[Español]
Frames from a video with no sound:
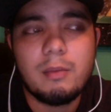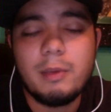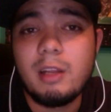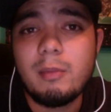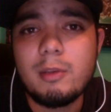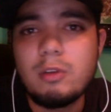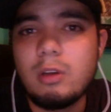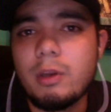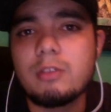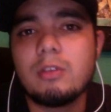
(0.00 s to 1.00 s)
vienen más
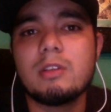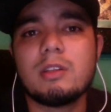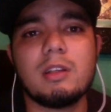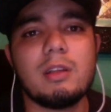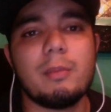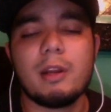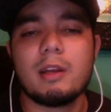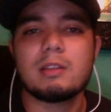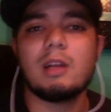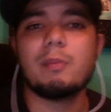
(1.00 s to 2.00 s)
colaboraciones, gente, para
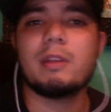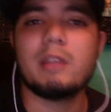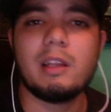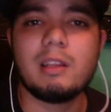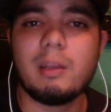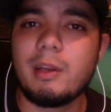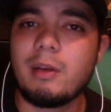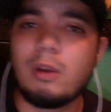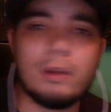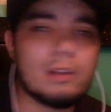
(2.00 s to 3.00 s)
que estén al pendiente. Viene
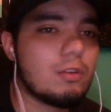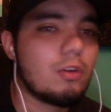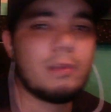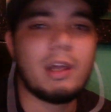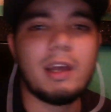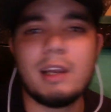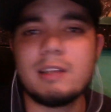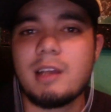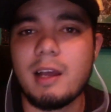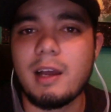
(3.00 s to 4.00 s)
colaboración con mi canal
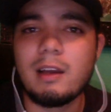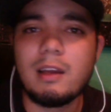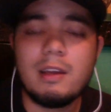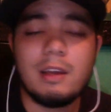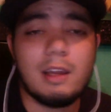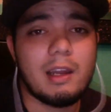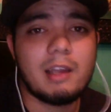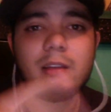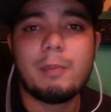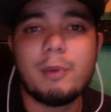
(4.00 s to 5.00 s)
Secan, que la
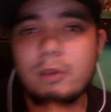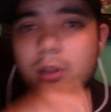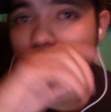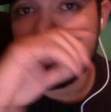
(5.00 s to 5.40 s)
gente me ha preguntado que